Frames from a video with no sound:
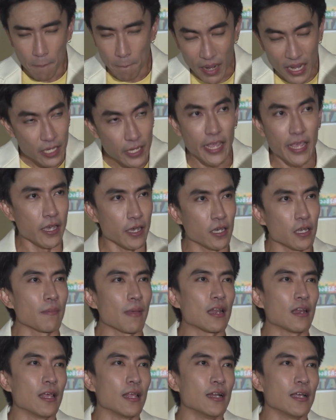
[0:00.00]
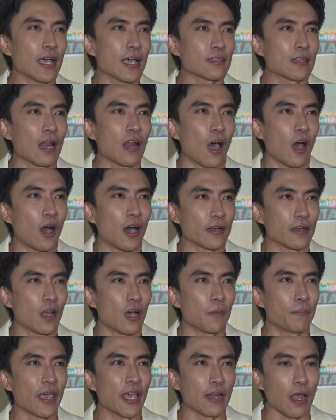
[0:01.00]
มันดีขึ้นมาเรื่อยๆ ตลอด
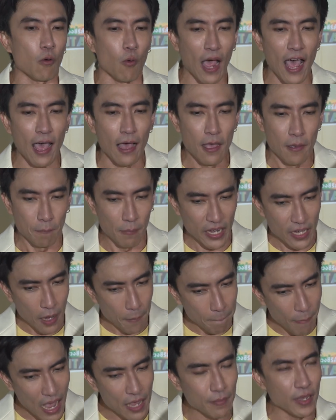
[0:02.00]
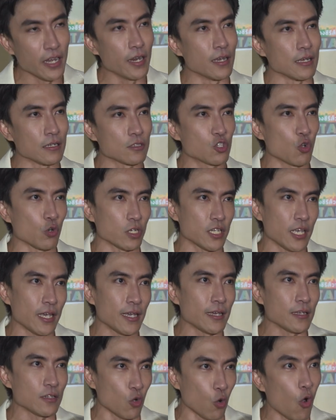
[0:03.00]
เนาะเพียงแต่ว่ามันยังไปไม่ถึงจุด
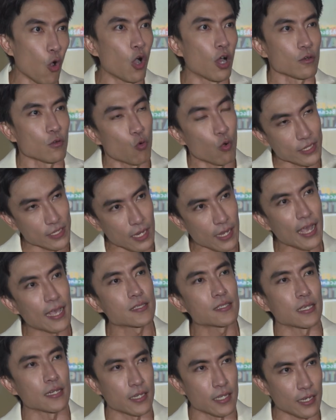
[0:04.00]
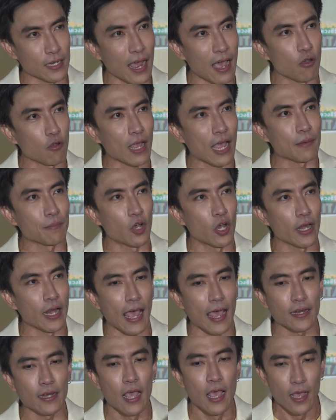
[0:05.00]
ที่ทุกคนควรจะได้สิทธิเท่ากันเพราะ
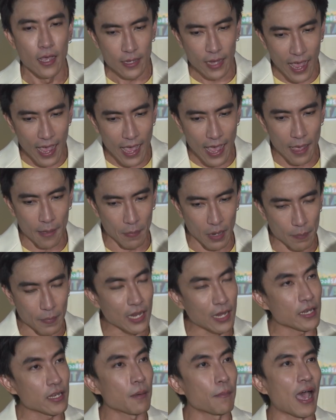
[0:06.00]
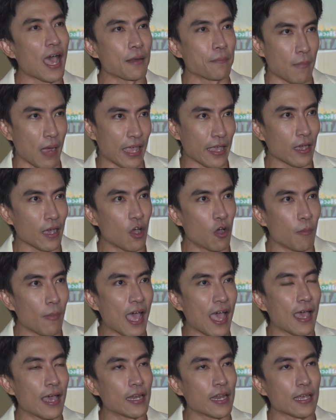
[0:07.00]
นั้นถ้ามันมีรัฐบาลใหม่เข้า
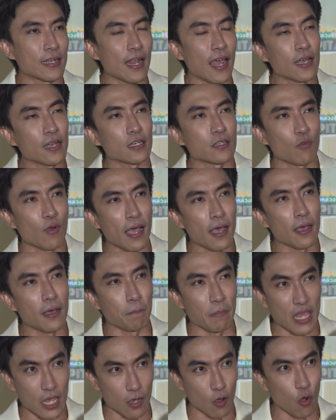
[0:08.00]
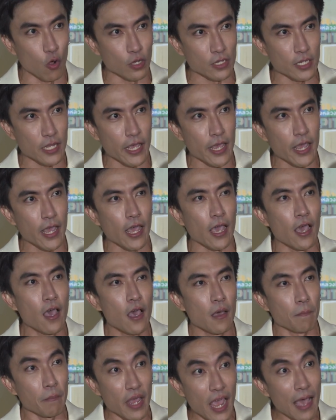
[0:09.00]
มาเนี่ยถ้าเกิดว่ามีคนที่
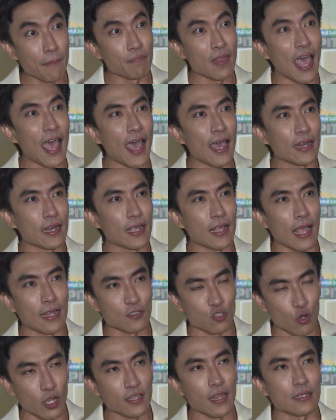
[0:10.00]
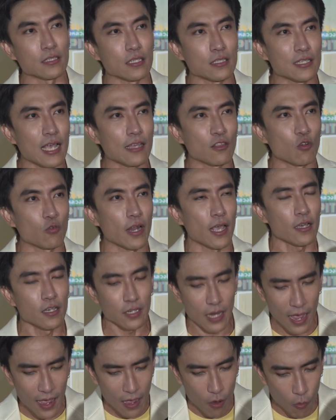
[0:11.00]
มีอำนาจในการช่วยตัดสินใจตรงนี้คื
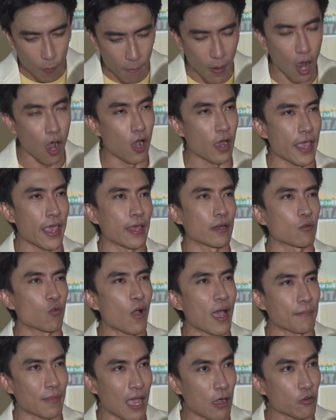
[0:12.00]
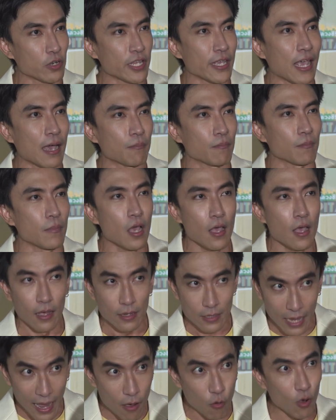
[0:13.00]
อถ้าเขามองเห็นความเท่าเทียม
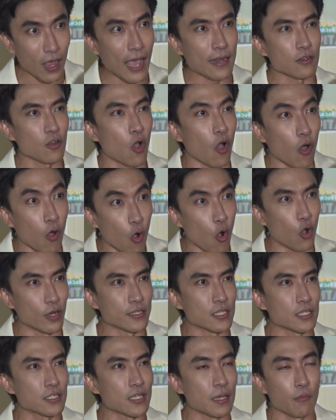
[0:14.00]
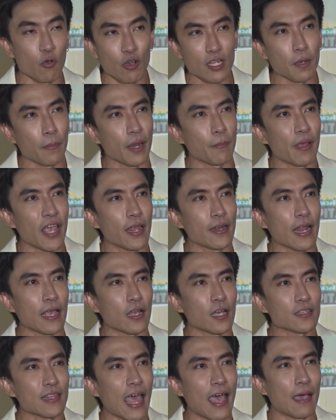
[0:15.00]
เท่ากันของคนจริงๆไม่ว่าจะเป็นเพศไหน
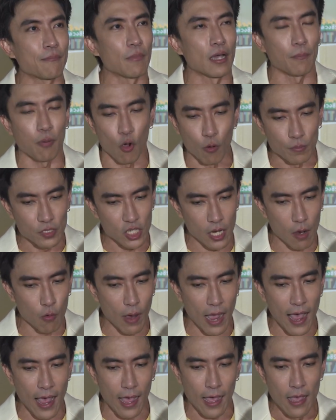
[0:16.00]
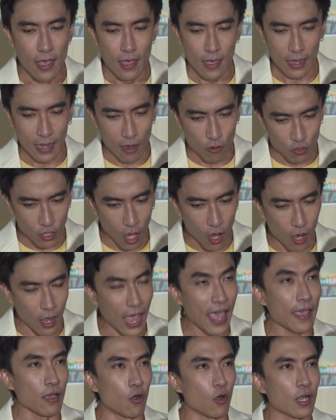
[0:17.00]
ก็ตามผมเชื่อว่าเขาต้อง
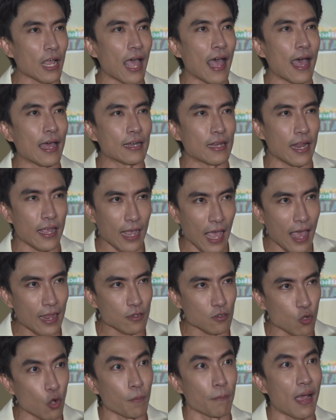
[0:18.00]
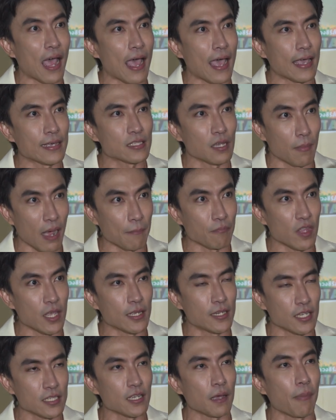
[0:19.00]
ให้โอกาสในการกฎหมายฉบับนี้
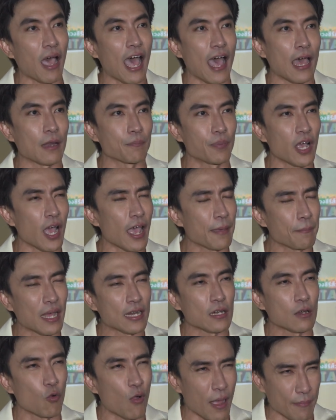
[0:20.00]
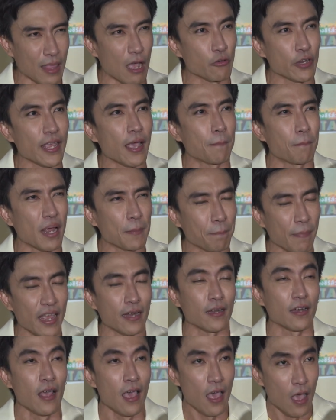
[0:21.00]
ที่จะผ่านเพื่อให้มันความเท่าเทียมมันเป็น
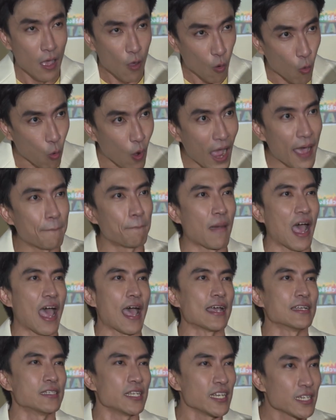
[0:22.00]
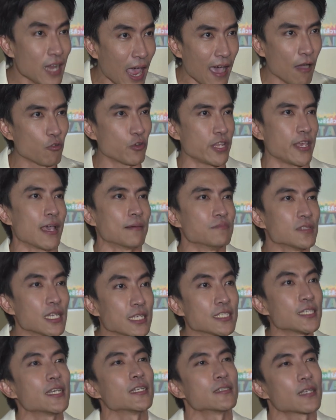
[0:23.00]
ความหมายที่เท่าเทียมจ
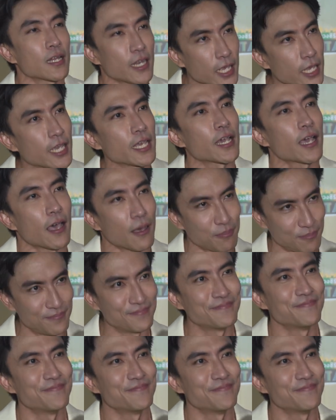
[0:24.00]
ริง ๆสักทีครับ